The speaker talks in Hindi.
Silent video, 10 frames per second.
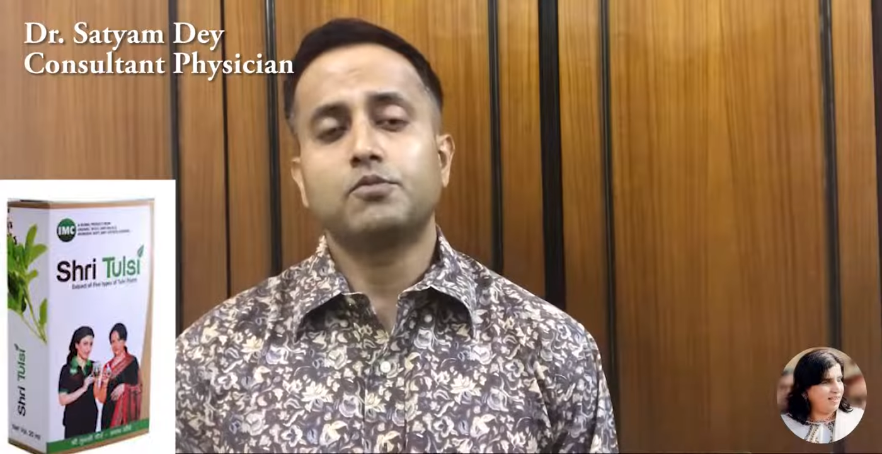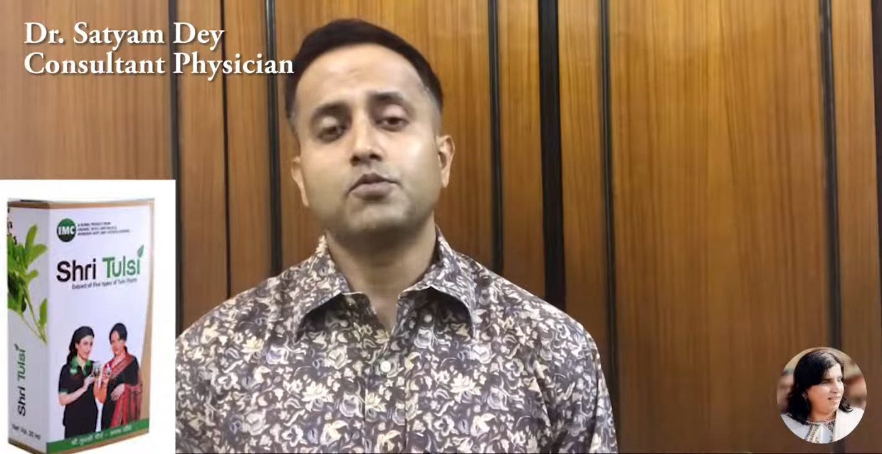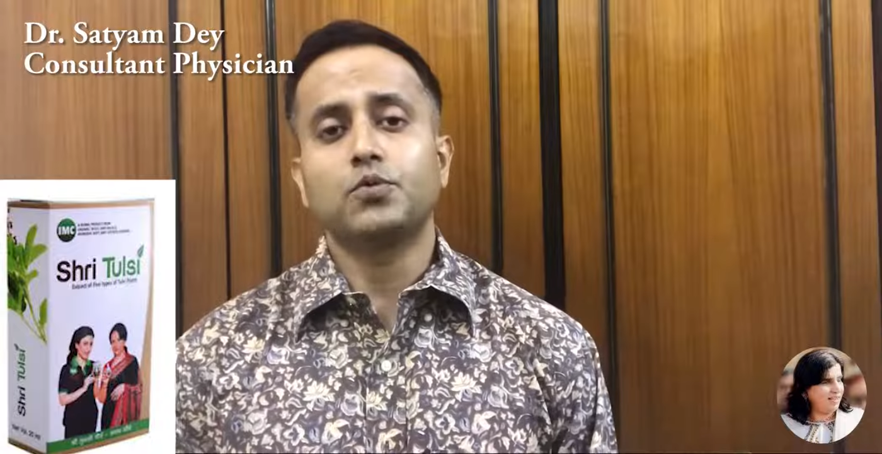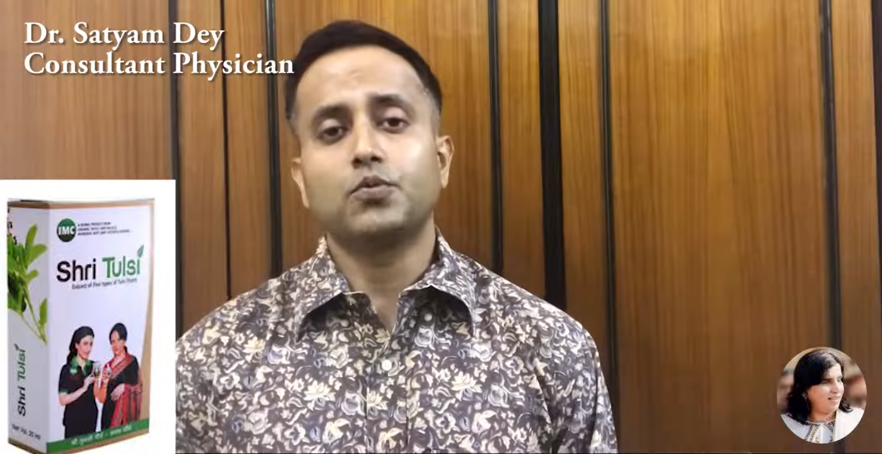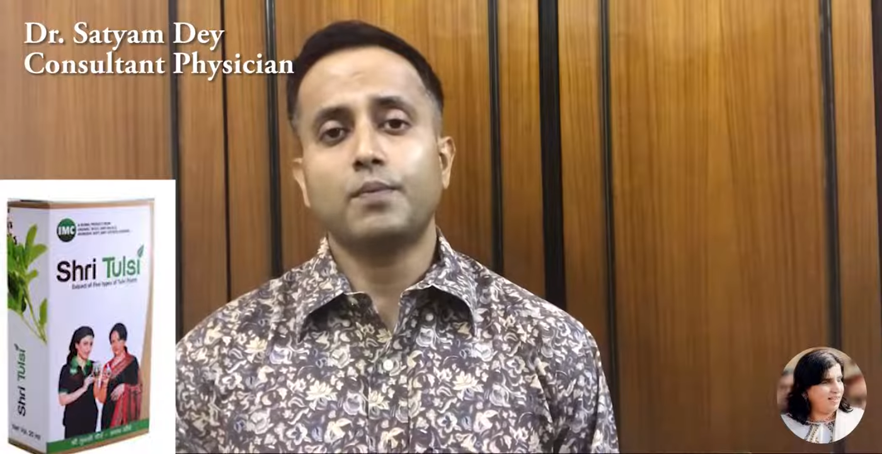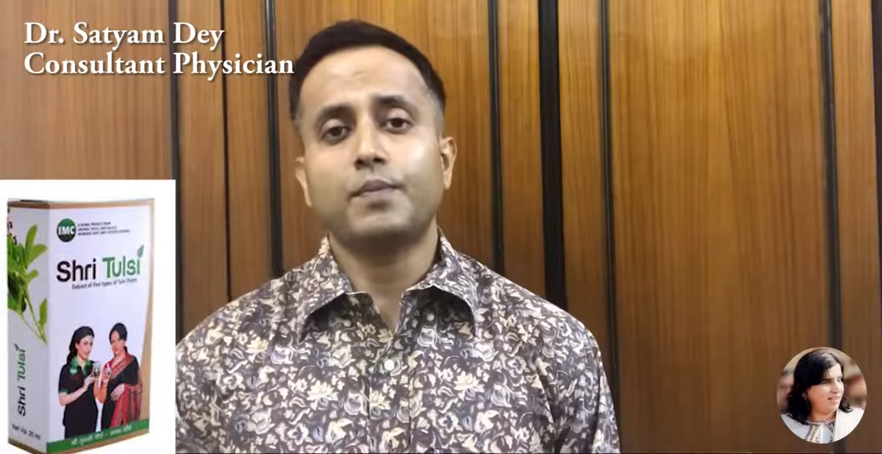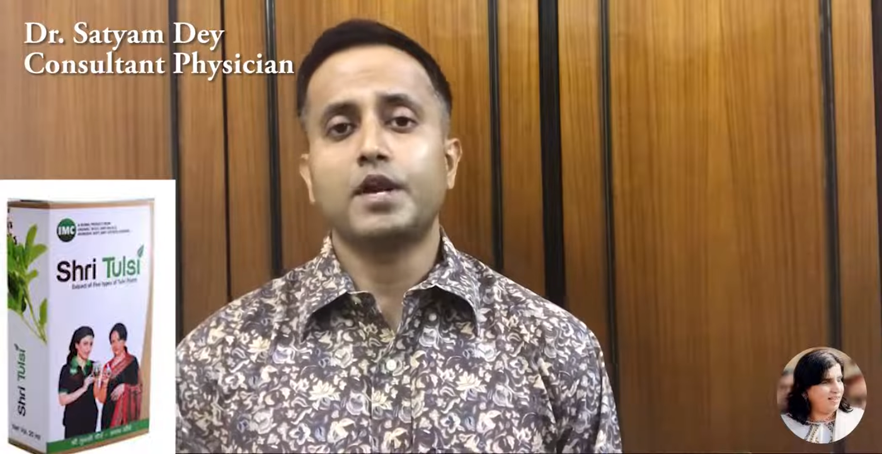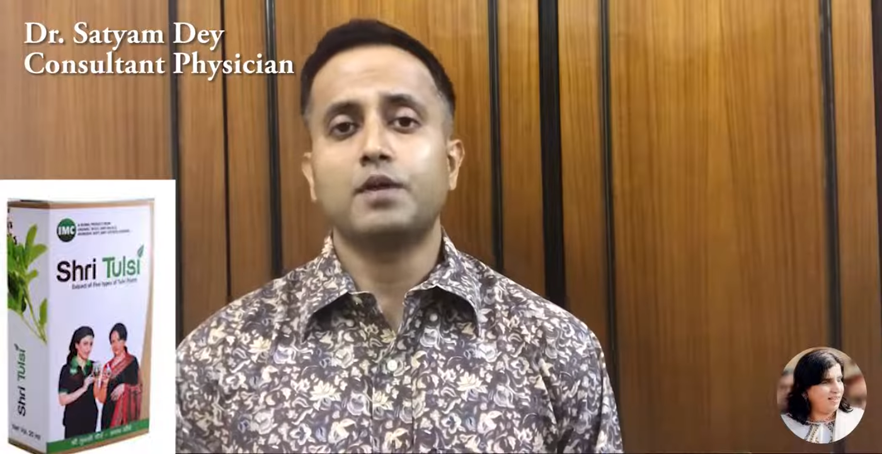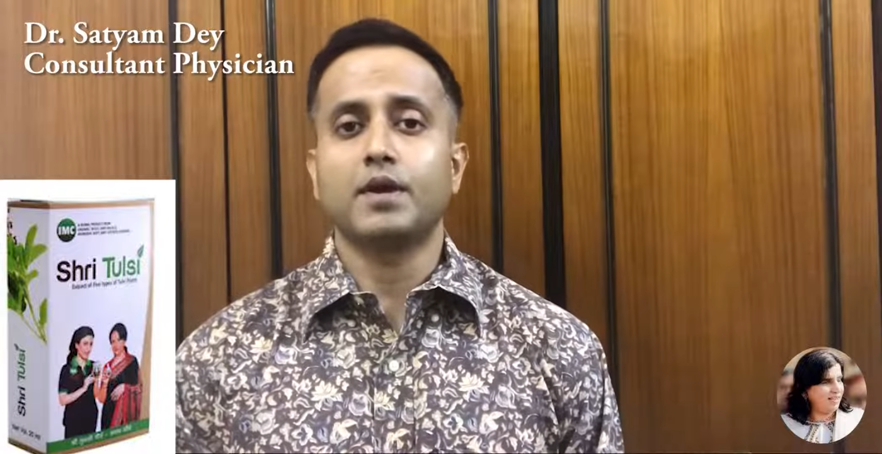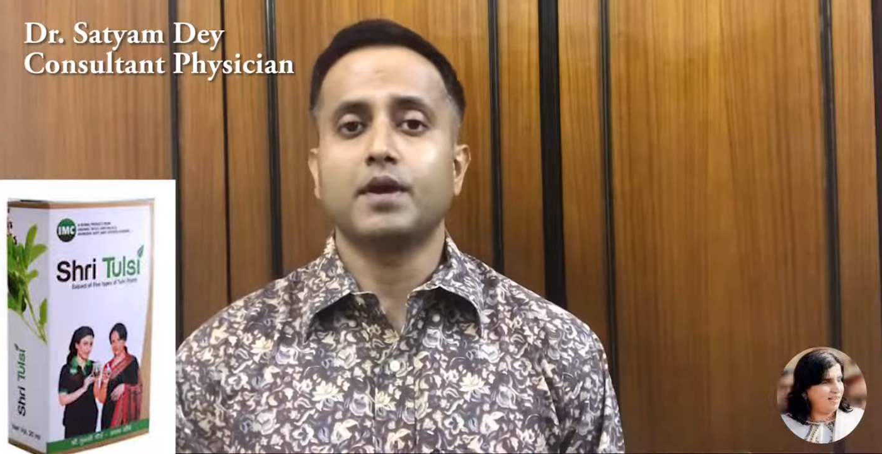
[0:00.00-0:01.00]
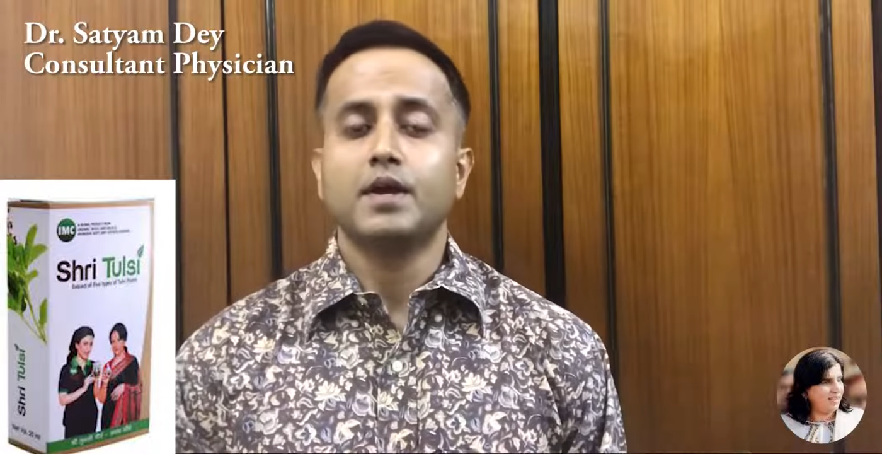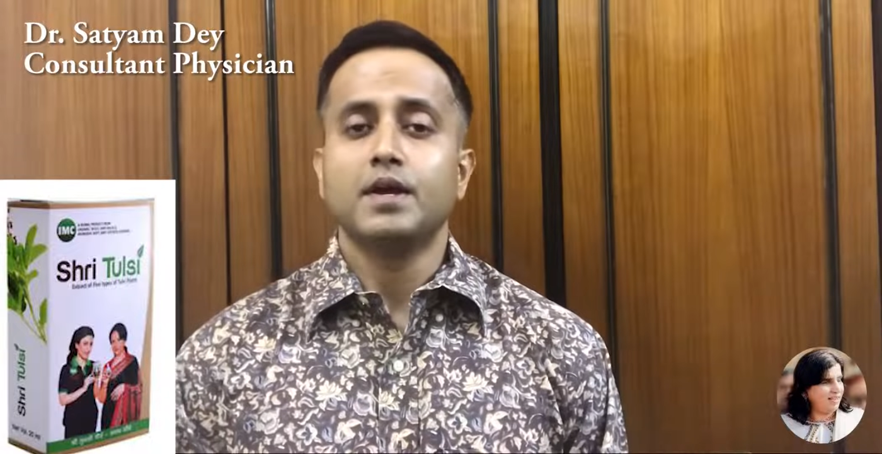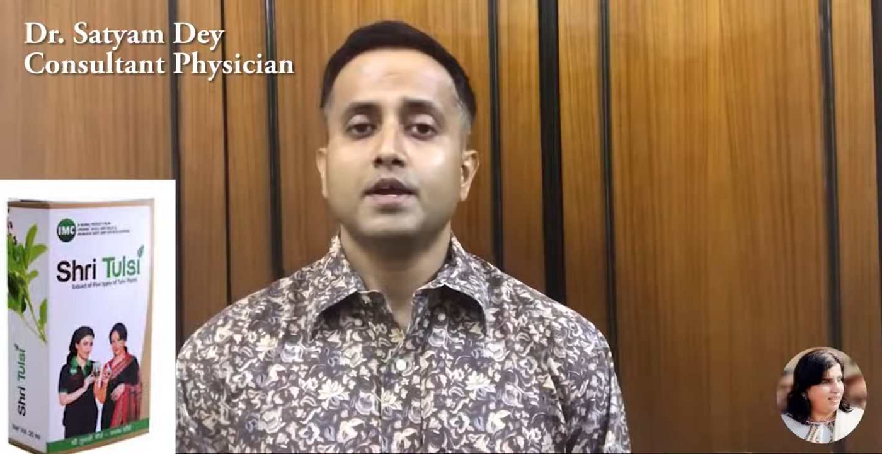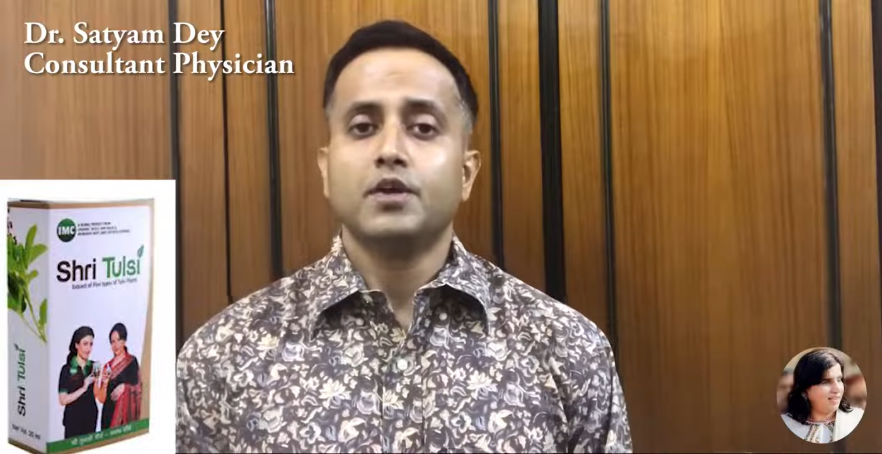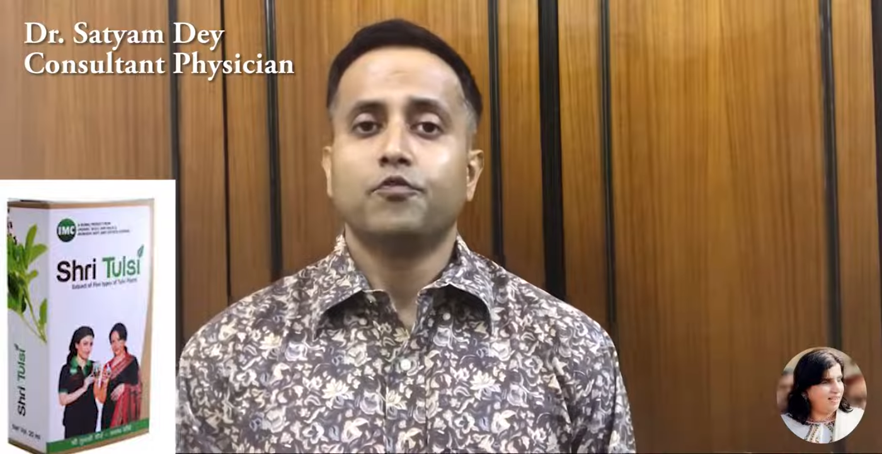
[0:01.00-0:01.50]
एक कप गुनगुना
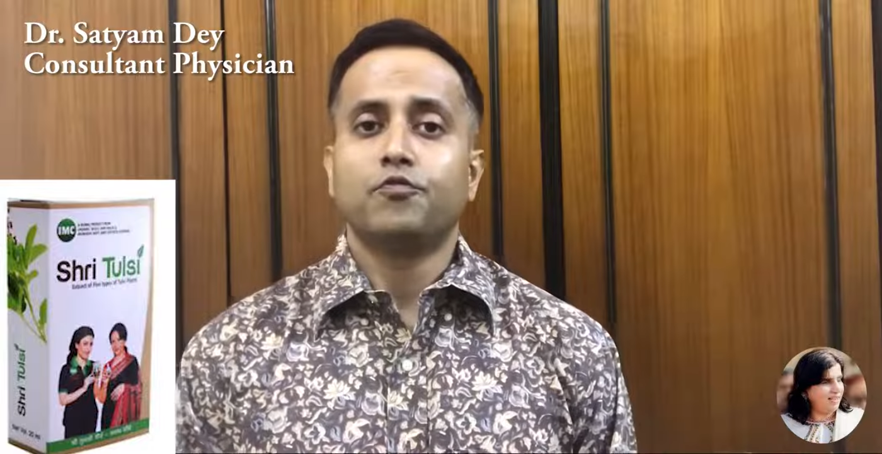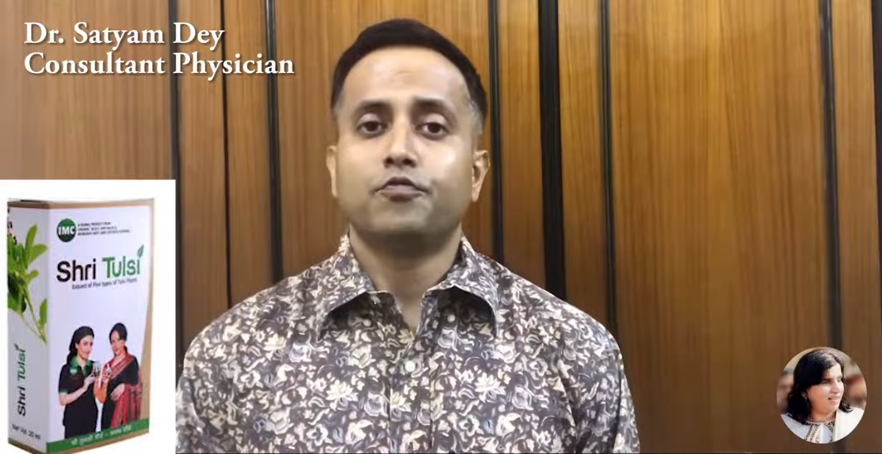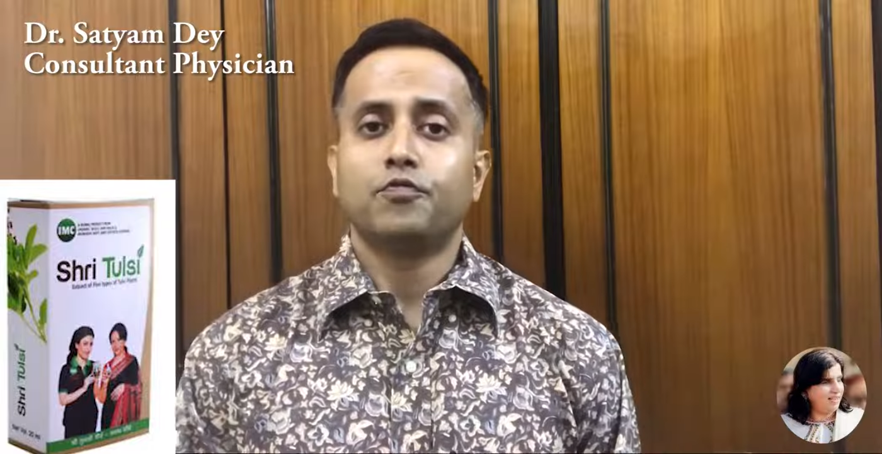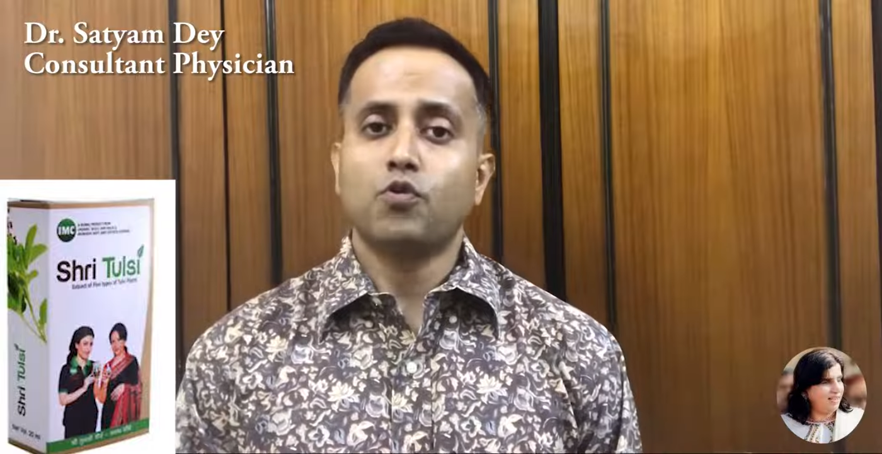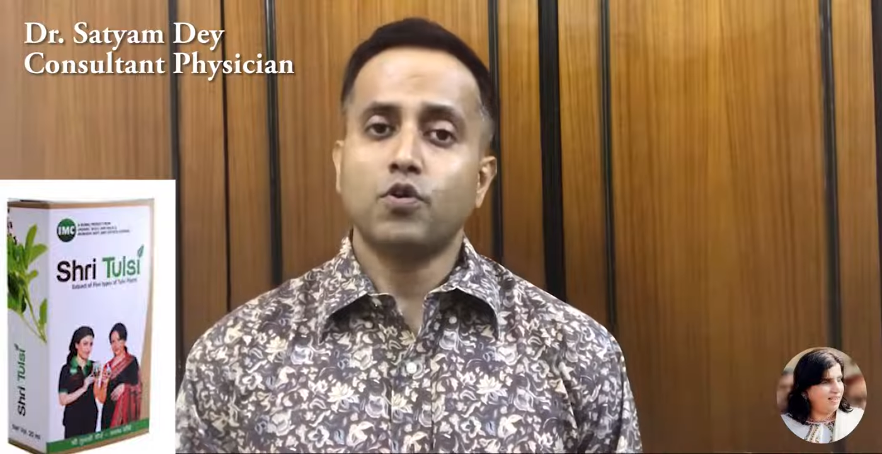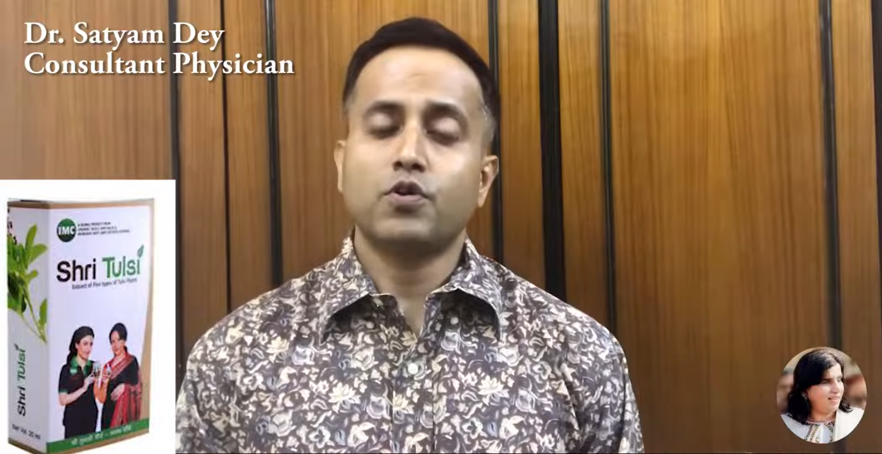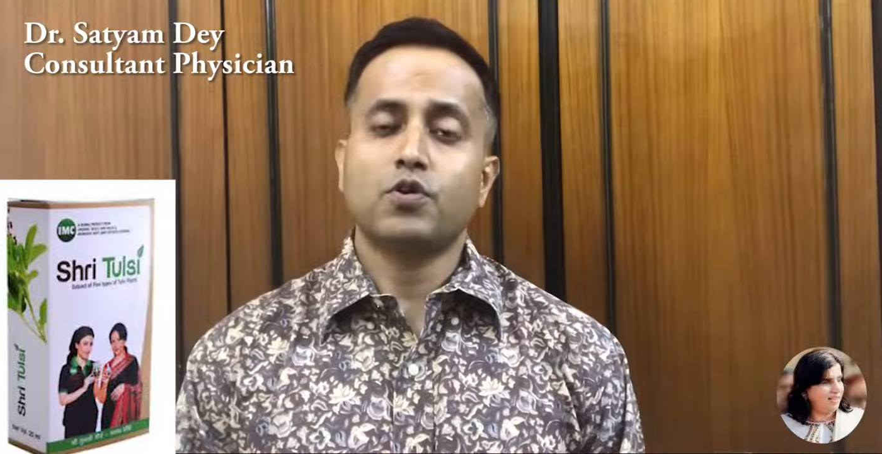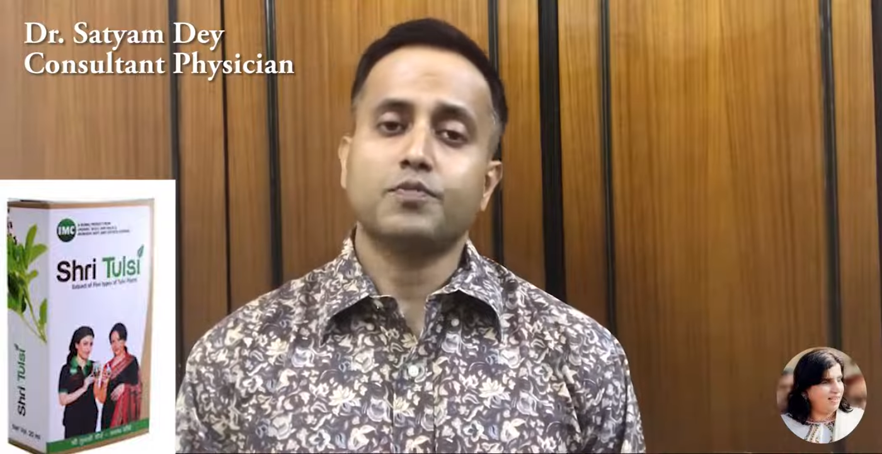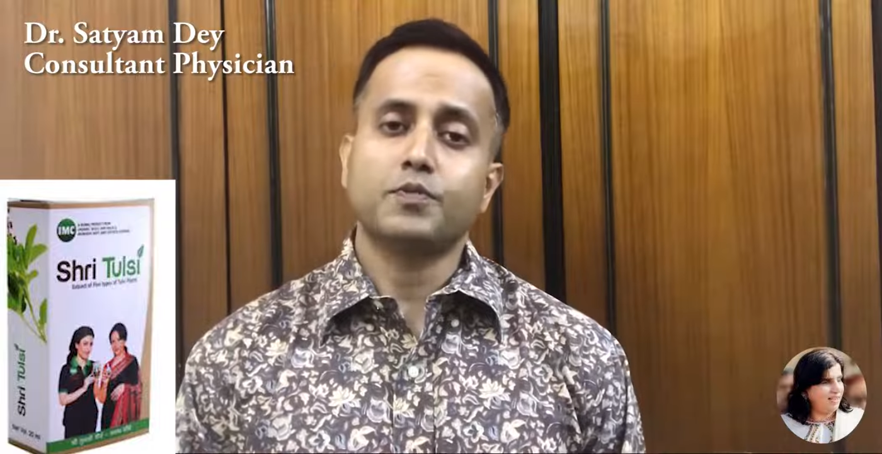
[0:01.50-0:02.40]
पानी में